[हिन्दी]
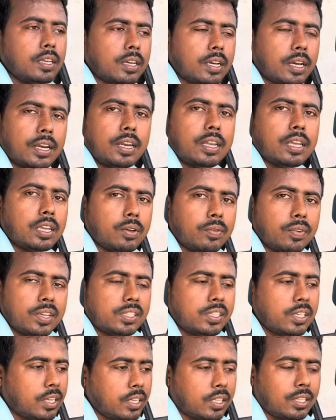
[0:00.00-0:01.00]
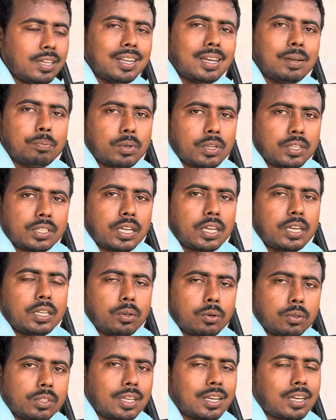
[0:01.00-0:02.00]
करने की वजह से कितना परेशानी
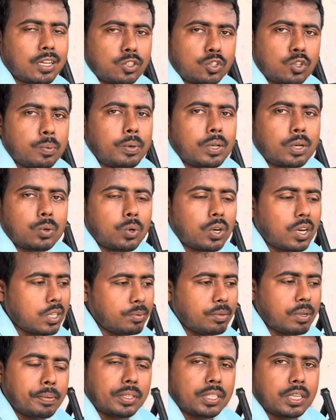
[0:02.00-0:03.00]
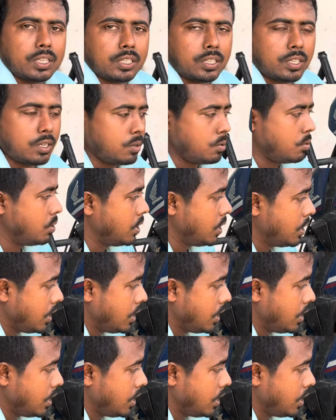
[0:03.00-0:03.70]
होता है कस्टमर को आज मैं बता दे रहा हूँ